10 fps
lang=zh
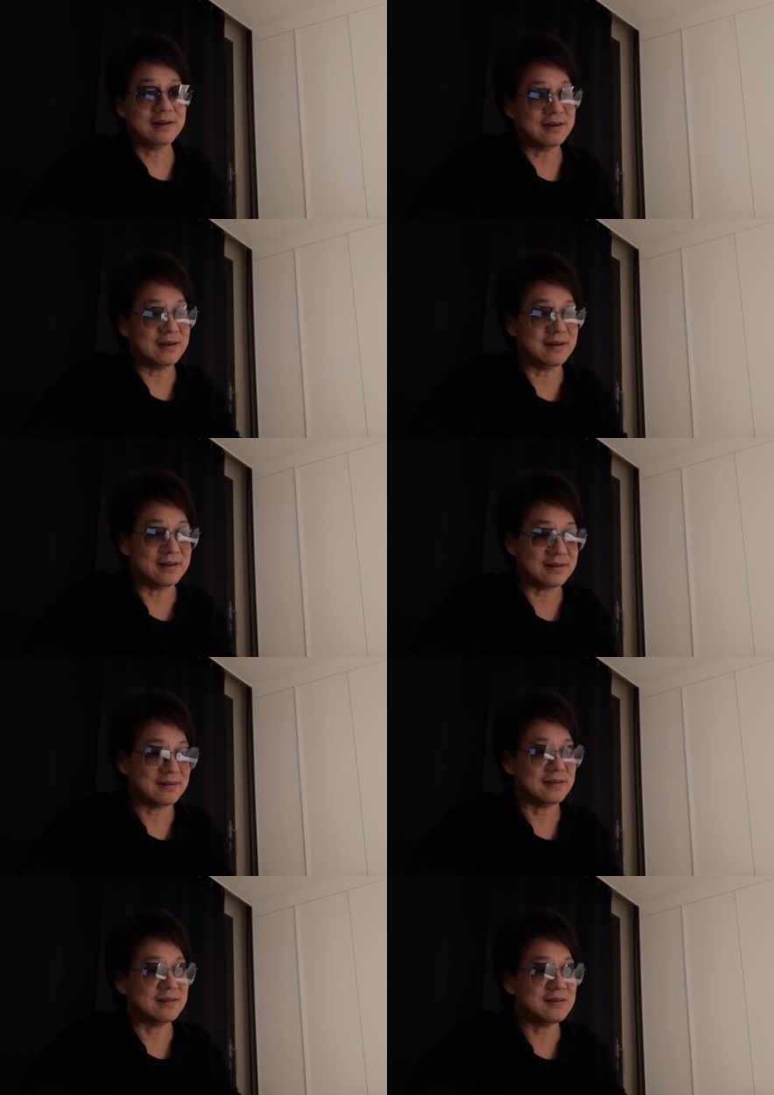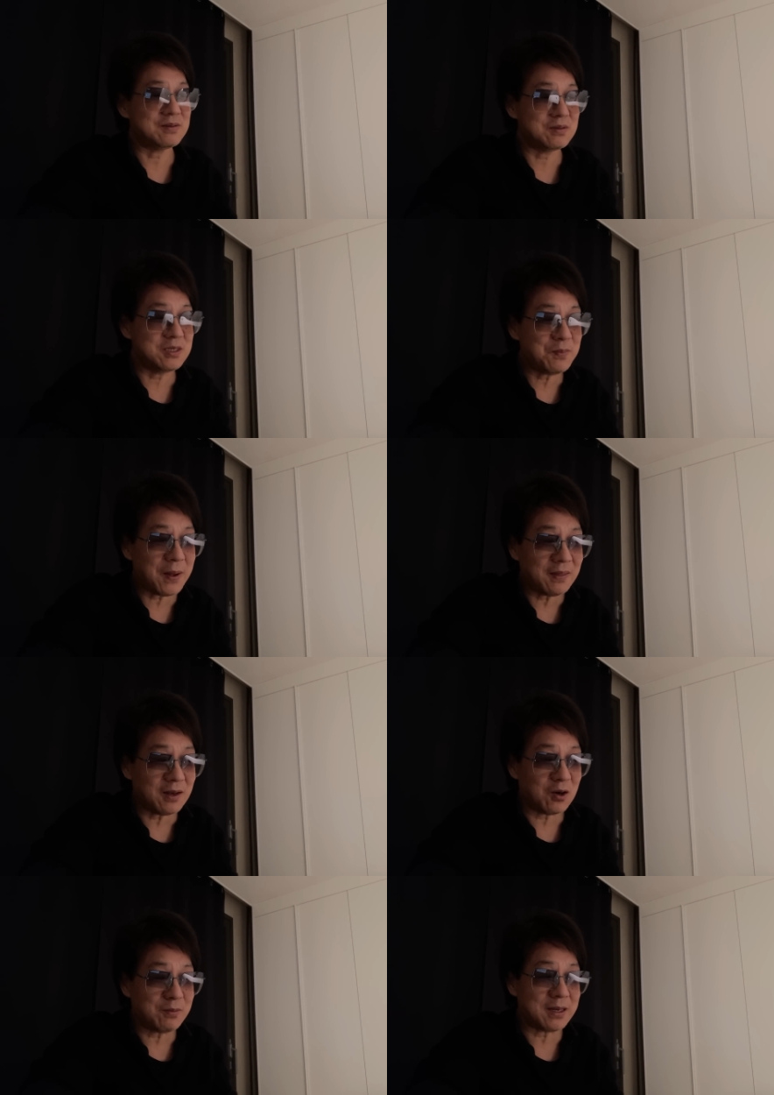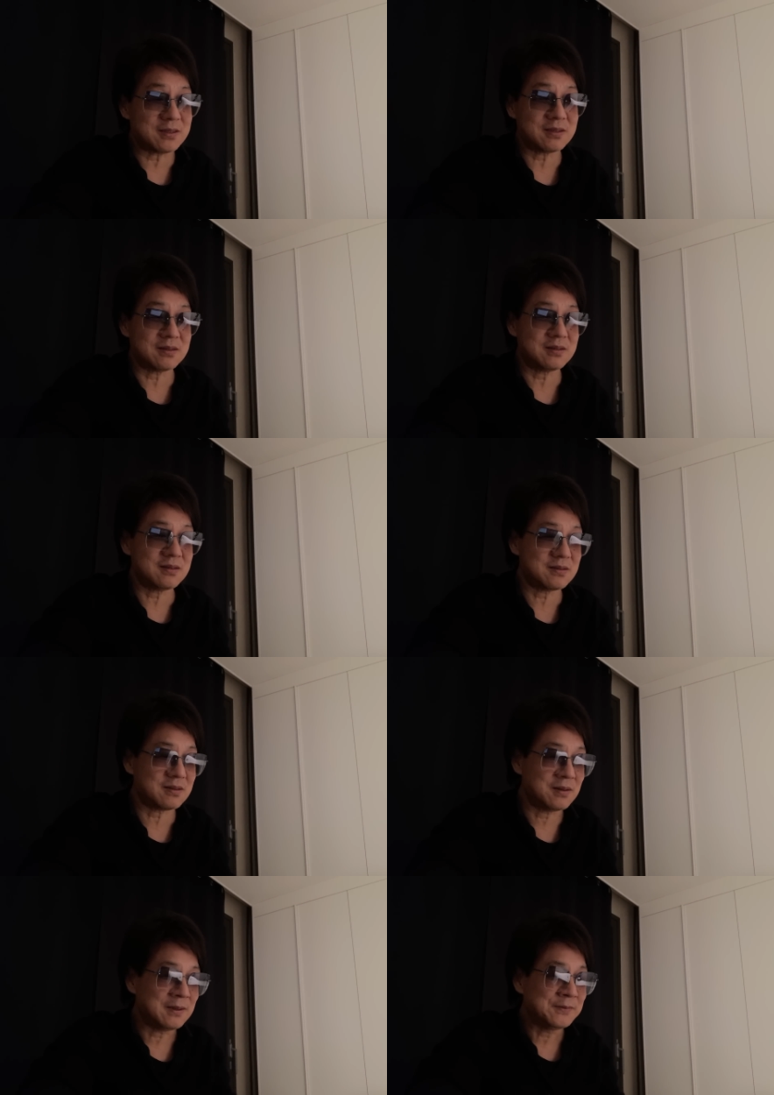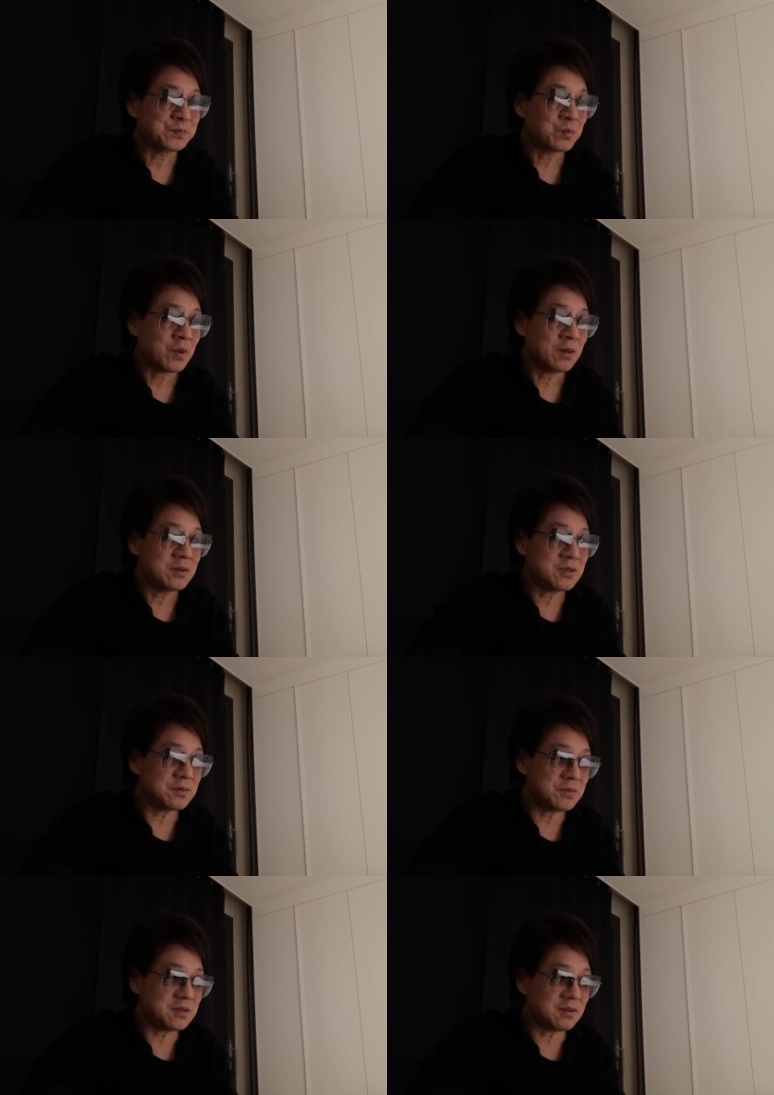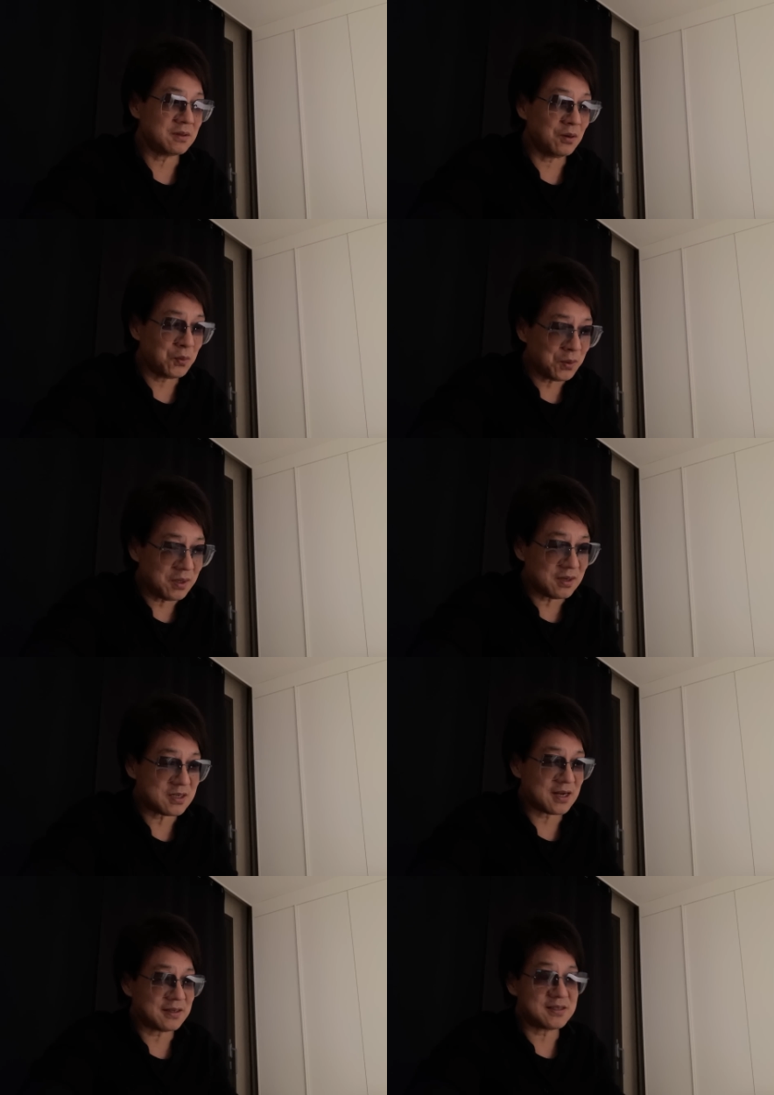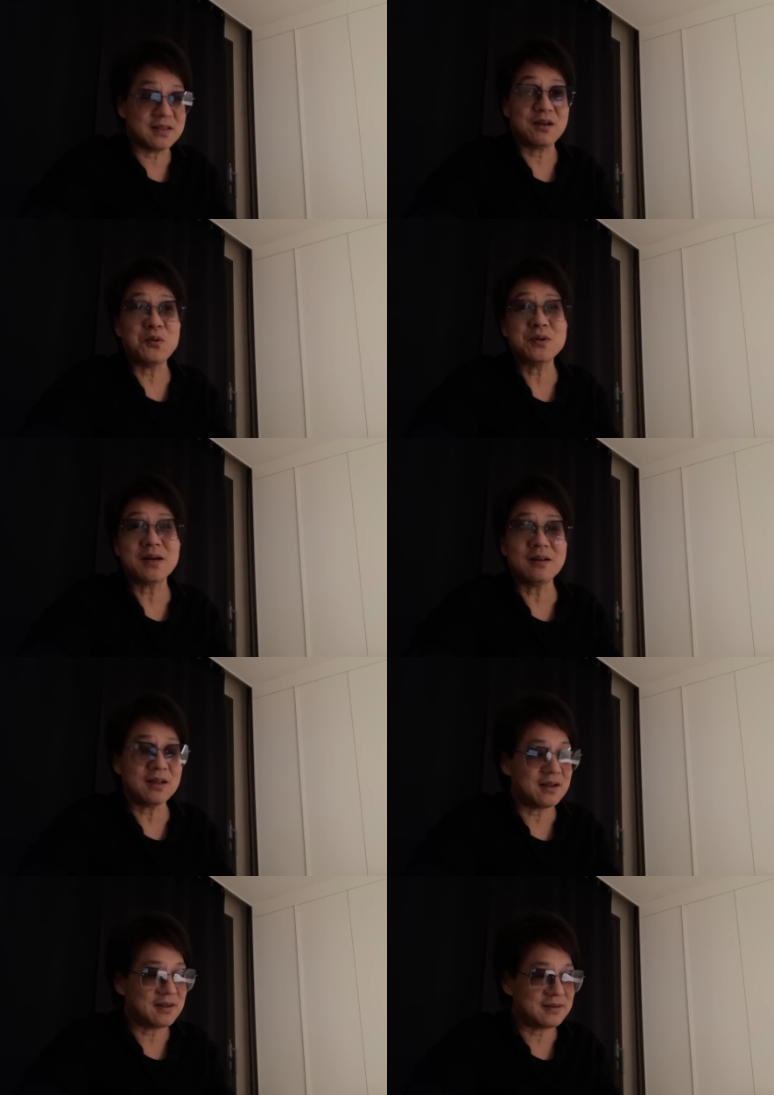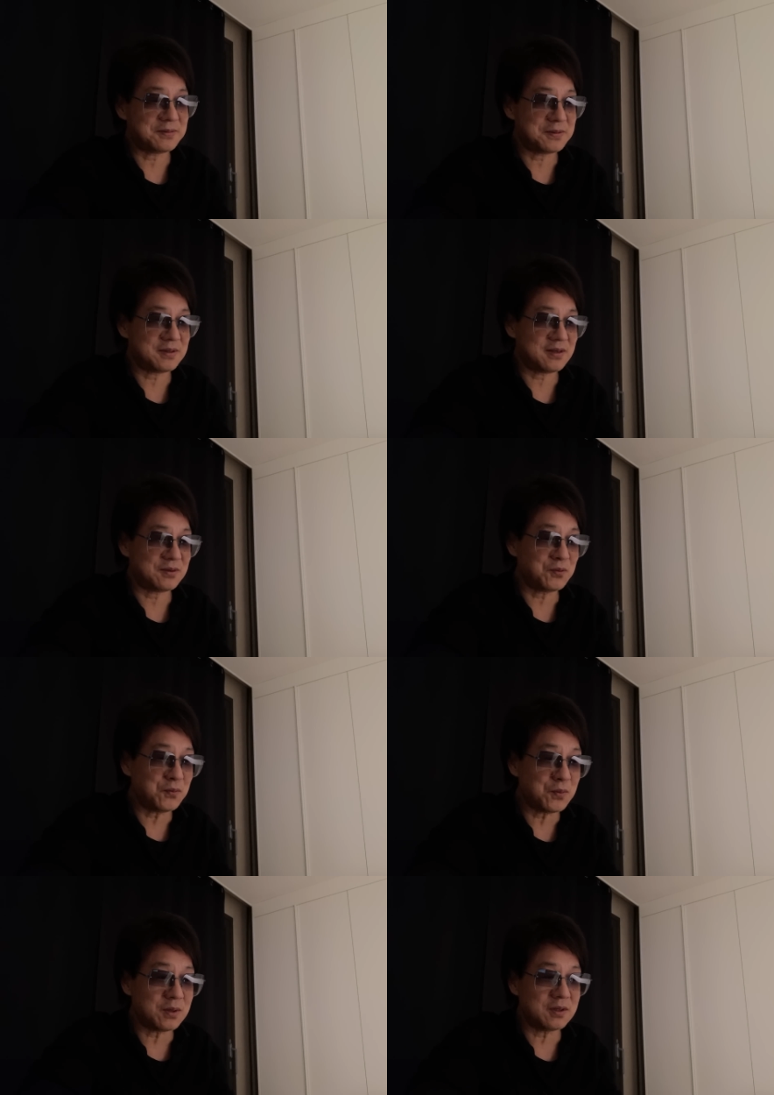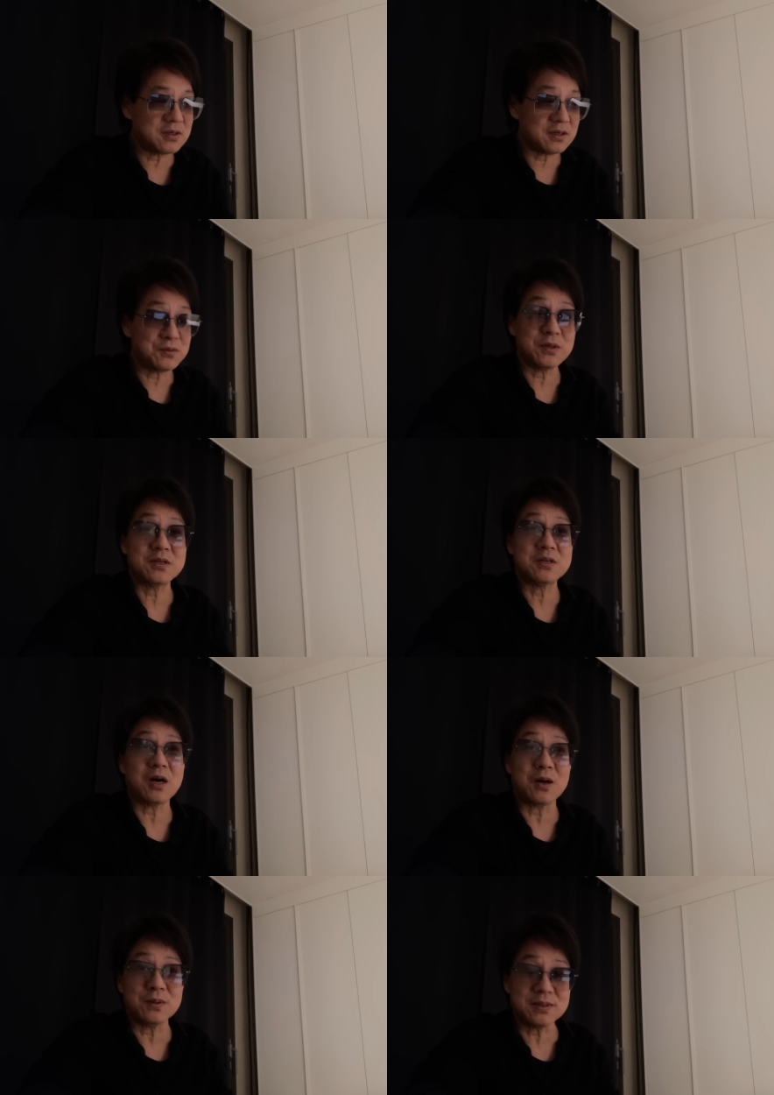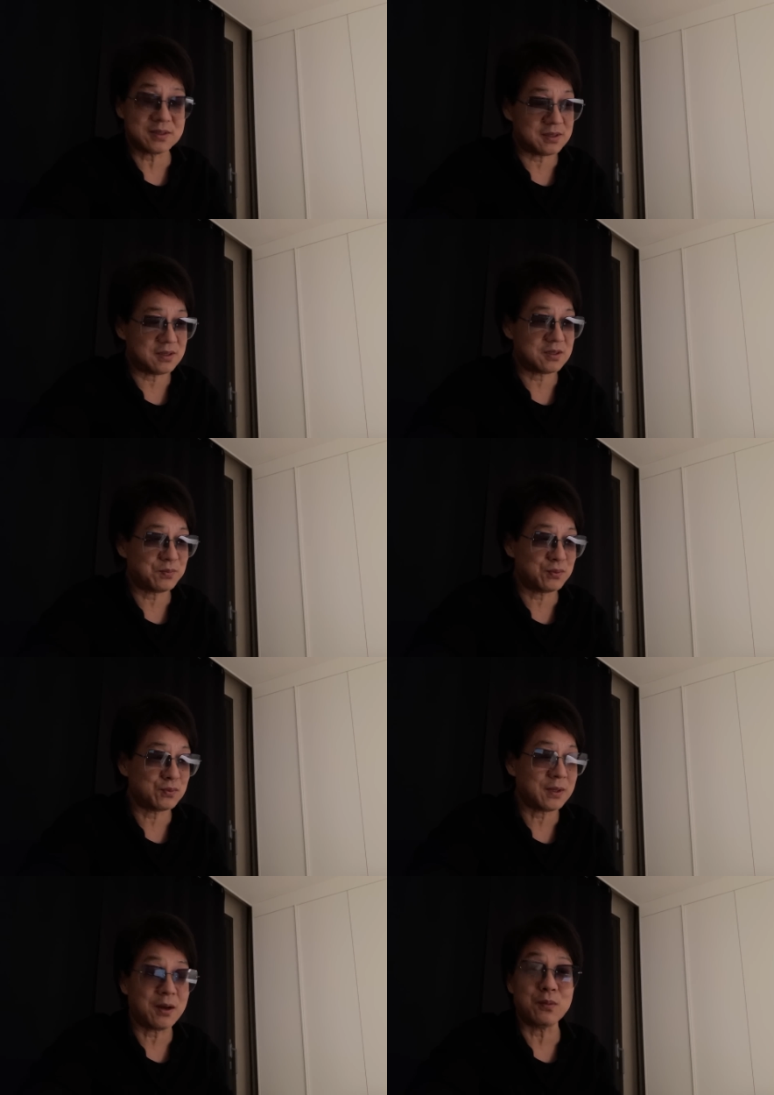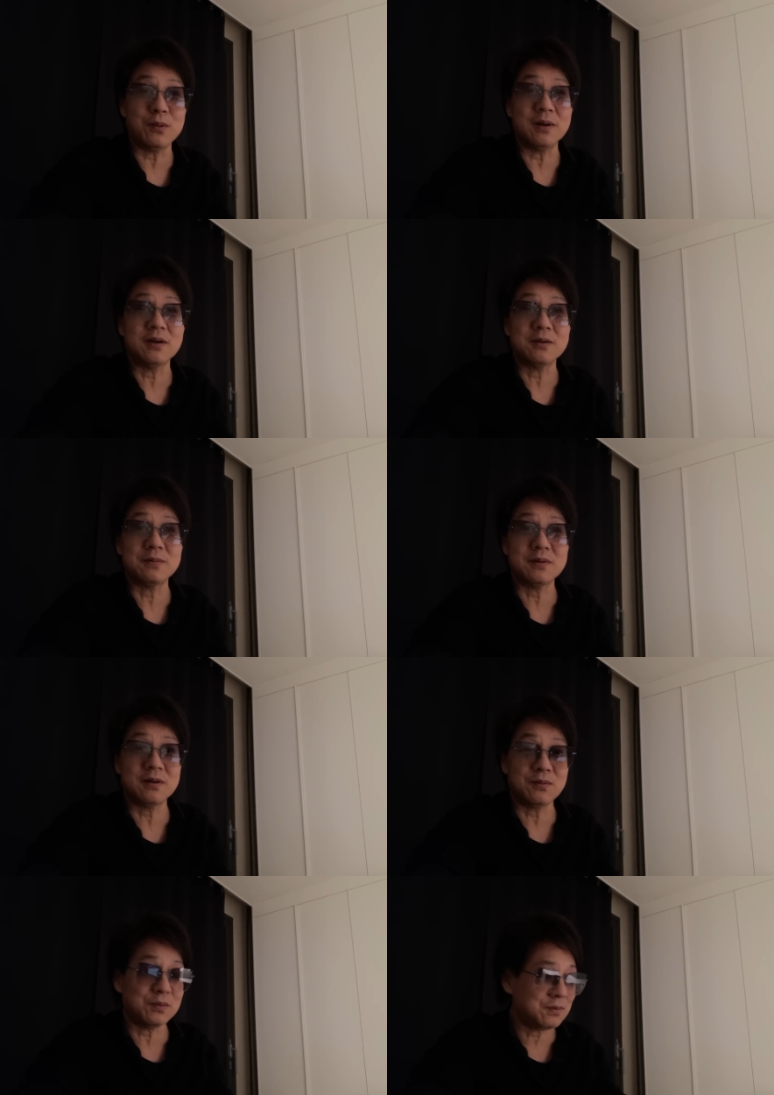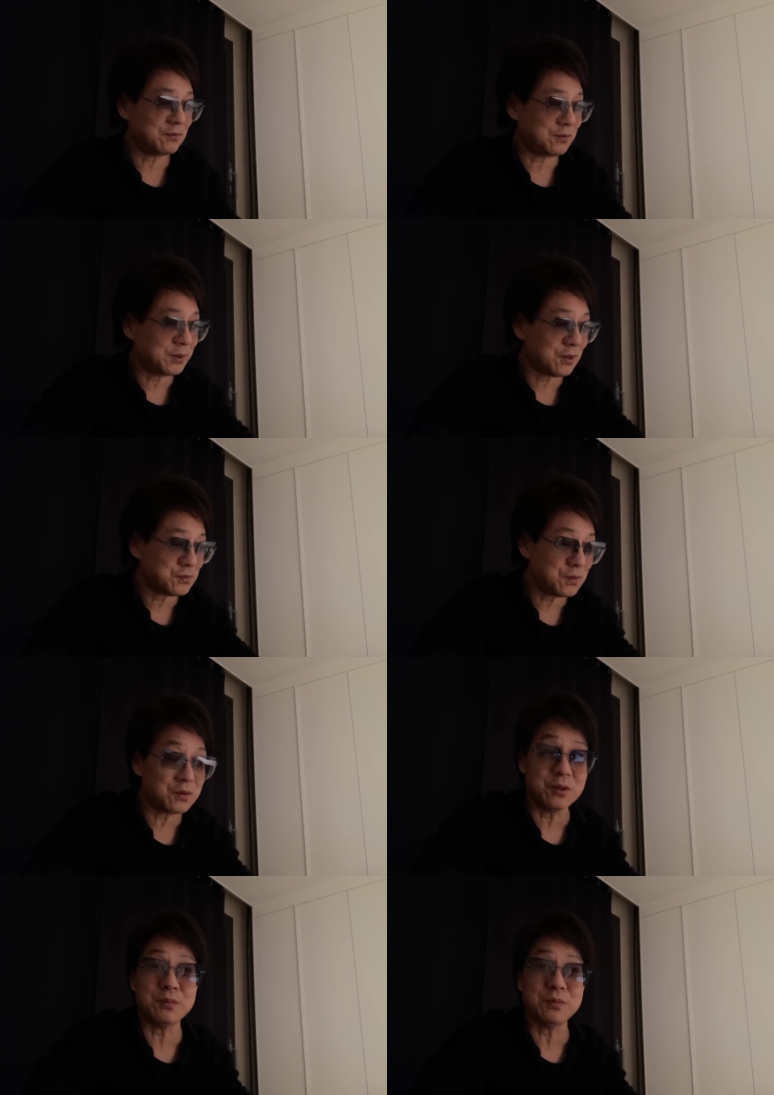啊，一般的老百姓这是，这这个蝼蚁尚且偷生呢，是不是？中国人的哲学是好死是不如耐活着，是不是？我不到最后一